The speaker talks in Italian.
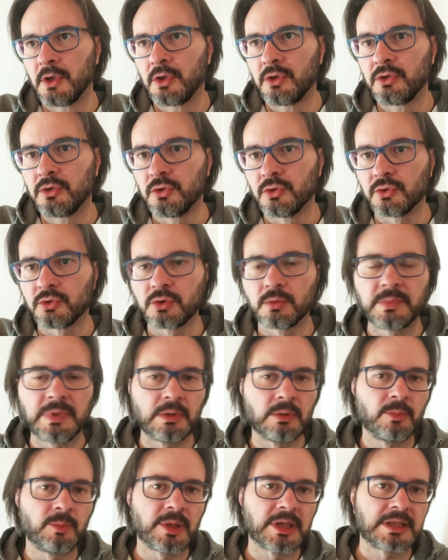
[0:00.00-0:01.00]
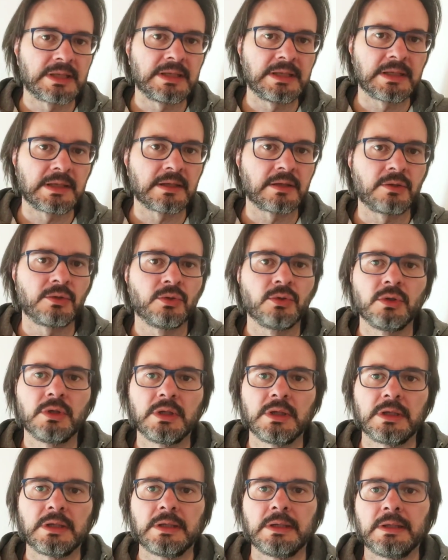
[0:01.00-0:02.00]
non dobbiamo partire
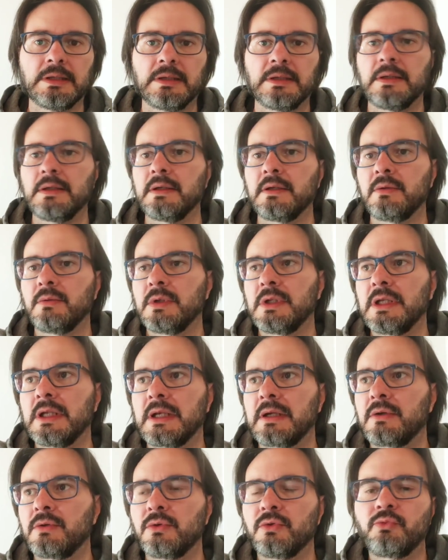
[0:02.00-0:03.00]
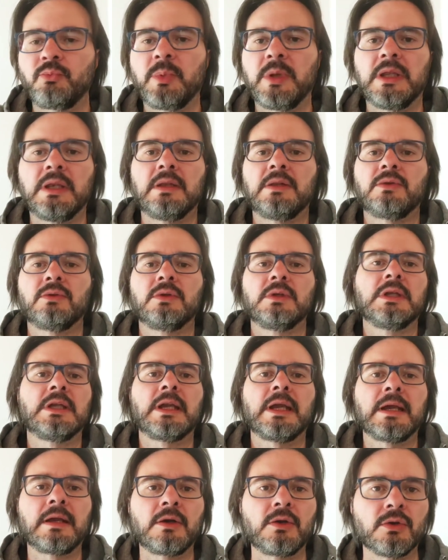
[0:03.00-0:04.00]
col, eh, dire, con lo spirito di
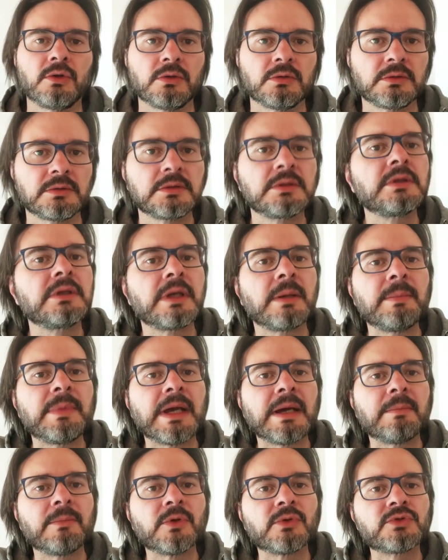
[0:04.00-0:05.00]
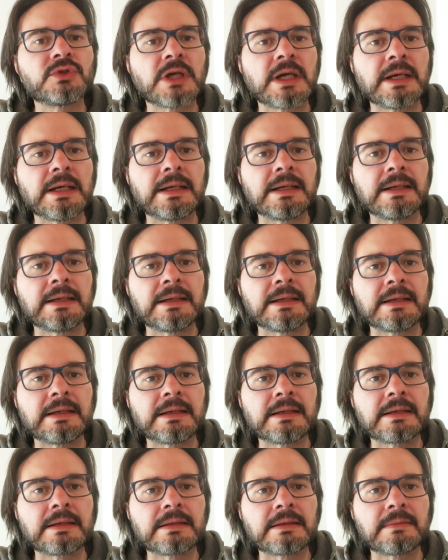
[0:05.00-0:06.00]
dire ecco, eh, li abbiamo
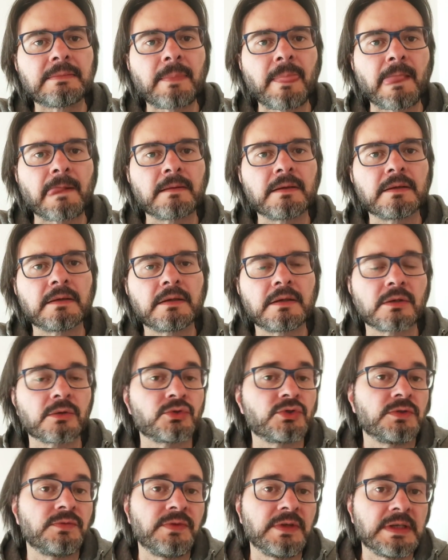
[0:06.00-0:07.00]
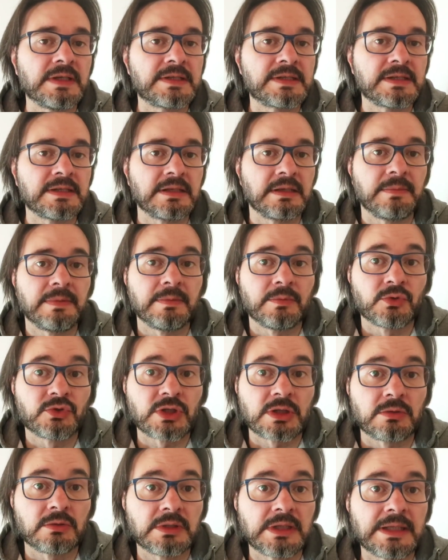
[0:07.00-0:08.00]
già mm, crocifissi, li abbiamo
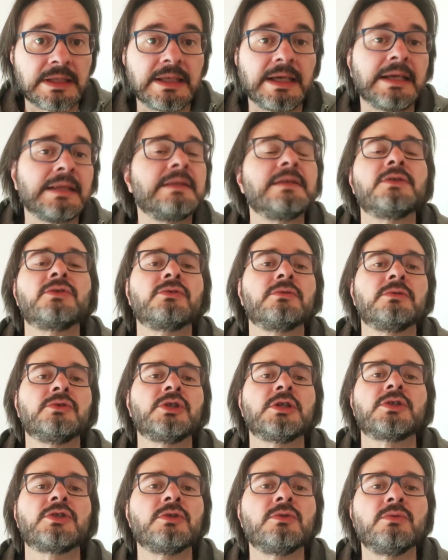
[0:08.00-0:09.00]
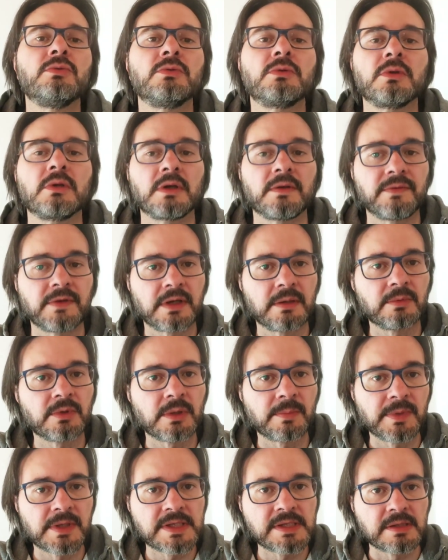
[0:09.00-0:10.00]
già condannati, sono già sicuro che faremo
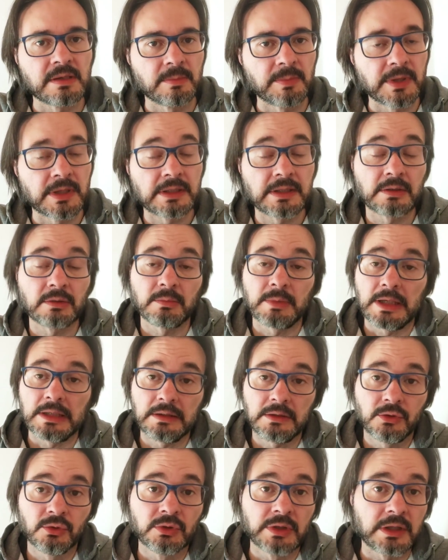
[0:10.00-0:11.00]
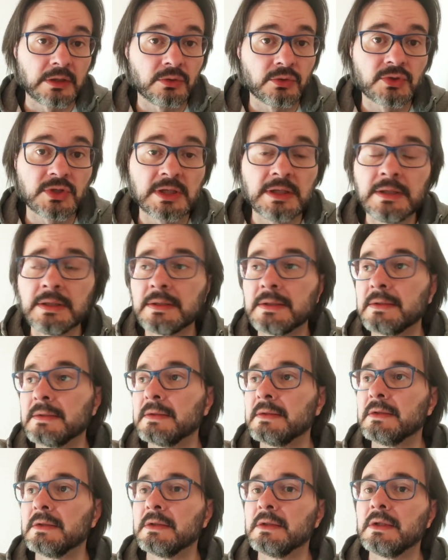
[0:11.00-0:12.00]
una pessima parità domani. Non è così.
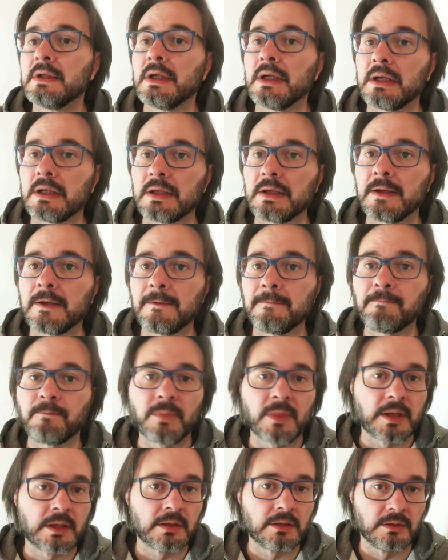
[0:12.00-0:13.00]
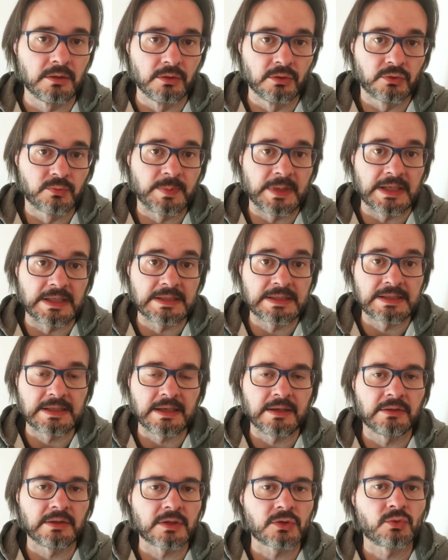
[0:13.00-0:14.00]
Eh, lo
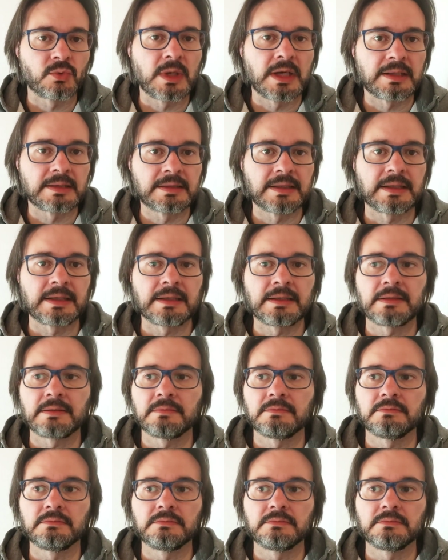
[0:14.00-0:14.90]
Spezia è una squadra